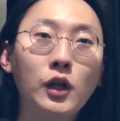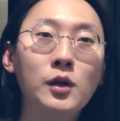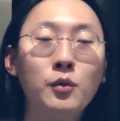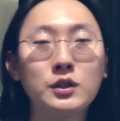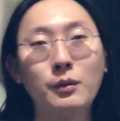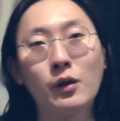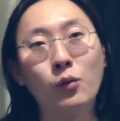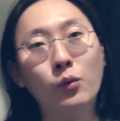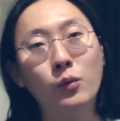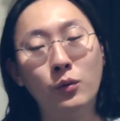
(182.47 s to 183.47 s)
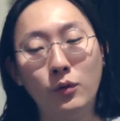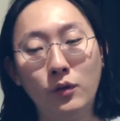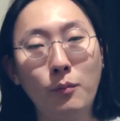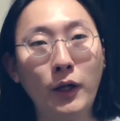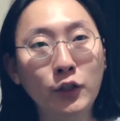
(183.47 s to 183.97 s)
날려먹지 말고
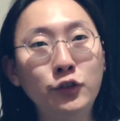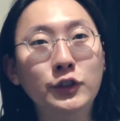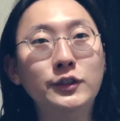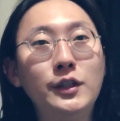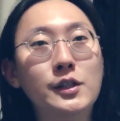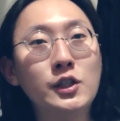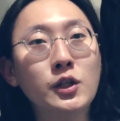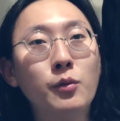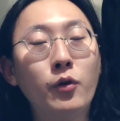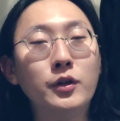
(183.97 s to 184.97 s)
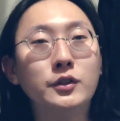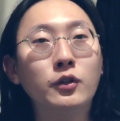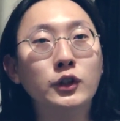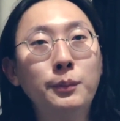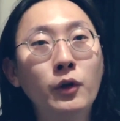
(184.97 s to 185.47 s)
받을 수 있을 때 챙겨 먹어야죠.
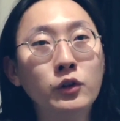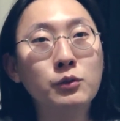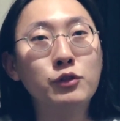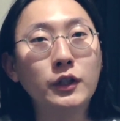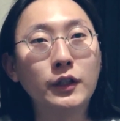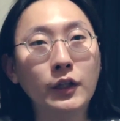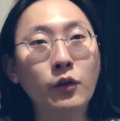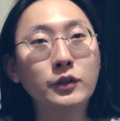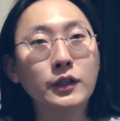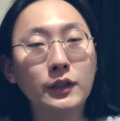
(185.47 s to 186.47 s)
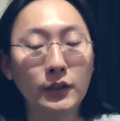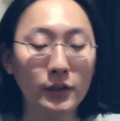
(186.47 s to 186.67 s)
어차피 연금 우리가 다 낸 거잖아.